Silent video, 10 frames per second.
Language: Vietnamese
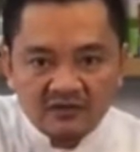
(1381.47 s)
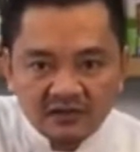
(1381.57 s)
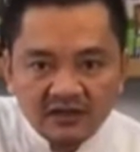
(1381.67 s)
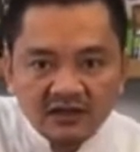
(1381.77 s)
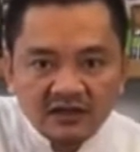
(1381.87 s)

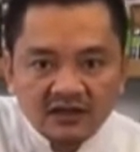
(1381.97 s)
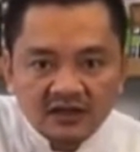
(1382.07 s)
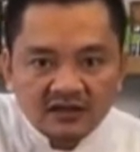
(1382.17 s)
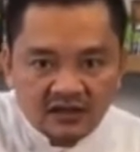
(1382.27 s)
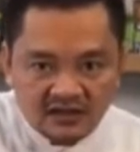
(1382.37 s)
nữa
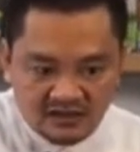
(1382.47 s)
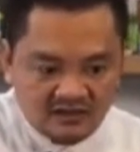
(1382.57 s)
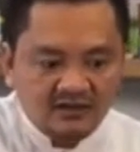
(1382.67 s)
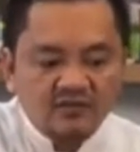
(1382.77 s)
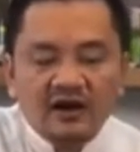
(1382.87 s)
thì
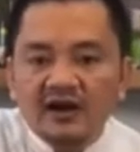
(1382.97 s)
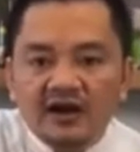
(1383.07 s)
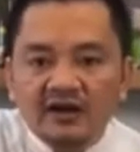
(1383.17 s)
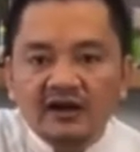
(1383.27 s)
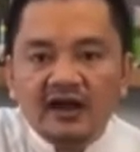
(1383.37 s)
lúc đó
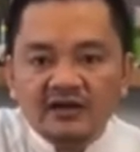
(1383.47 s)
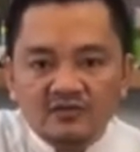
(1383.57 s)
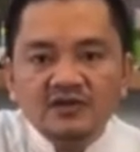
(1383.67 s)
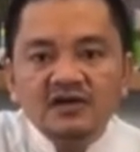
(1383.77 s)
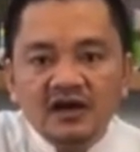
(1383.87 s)
là, nó đã
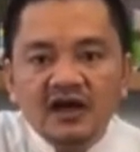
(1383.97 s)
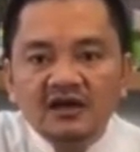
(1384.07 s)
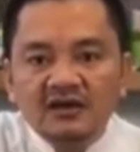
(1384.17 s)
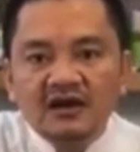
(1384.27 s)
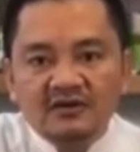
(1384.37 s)
chống dính rồi đó
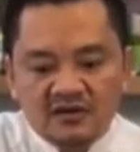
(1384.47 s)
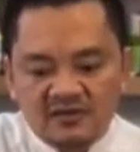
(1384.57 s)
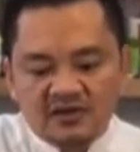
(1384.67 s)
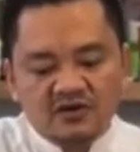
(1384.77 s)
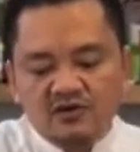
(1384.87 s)
nên là khi
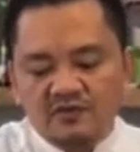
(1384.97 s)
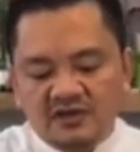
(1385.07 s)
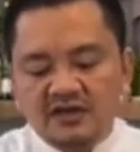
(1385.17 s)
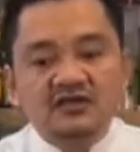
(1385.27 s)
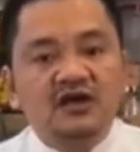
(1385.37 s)
mình cho vô mình
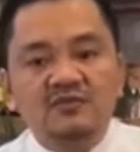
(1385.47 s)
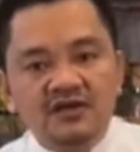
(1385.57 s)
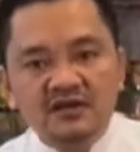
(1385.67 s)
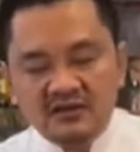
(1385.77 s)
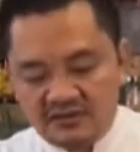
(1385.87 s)
chiên nó sẽ không bị dính